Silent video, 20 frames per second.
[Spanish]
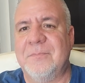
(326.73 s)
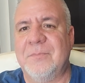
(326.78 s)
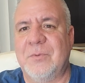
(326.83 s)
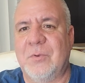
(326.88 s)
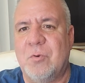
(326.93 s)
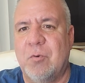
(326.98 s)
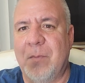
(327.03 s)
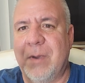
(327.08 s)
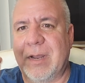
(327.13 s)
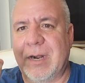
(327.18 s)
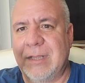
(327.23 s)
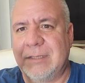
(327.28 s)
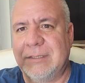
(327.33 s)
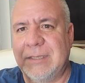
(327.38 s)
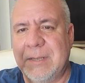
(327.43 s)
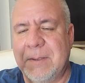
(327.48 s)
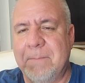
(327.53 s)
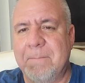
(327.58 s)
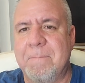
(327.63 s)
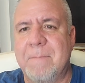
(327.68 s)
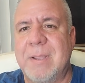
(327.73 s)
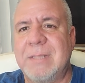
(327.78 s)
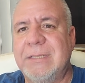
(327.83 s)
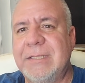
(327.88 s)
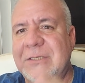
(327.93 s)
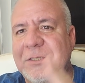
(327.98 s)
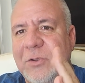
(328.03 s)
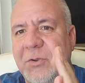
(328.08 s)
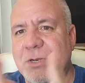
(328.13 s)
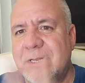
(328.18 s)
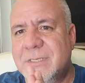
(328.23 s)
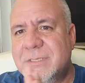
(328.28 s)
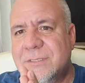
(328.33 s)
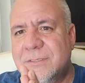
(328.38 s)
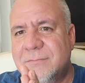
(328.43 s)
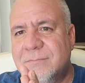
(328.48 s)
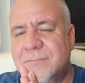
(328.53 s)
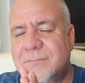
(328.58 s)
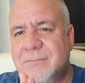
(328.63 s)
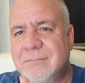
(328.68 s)
con lo más grande.
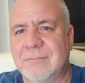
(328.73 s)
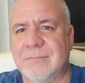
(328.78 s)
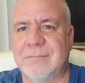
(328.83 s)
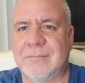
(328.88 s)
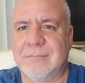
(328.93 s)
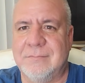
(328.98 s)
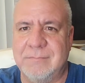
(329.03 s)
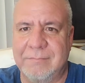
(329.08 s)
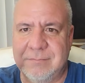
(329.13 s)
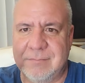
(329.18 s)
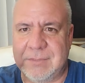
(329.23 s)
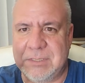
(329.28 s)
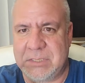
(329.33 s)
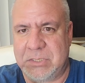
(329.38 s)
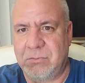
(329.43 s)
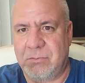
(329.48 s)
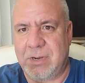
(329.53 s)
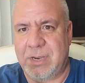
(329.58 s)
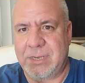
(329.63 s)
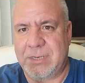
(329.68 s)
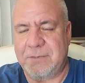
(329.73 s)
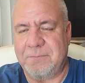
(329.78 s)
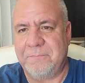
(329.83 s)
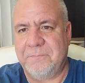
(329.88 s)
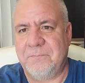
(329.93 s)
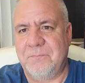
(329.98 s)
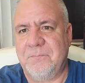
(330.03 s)
Bendiciones y un like.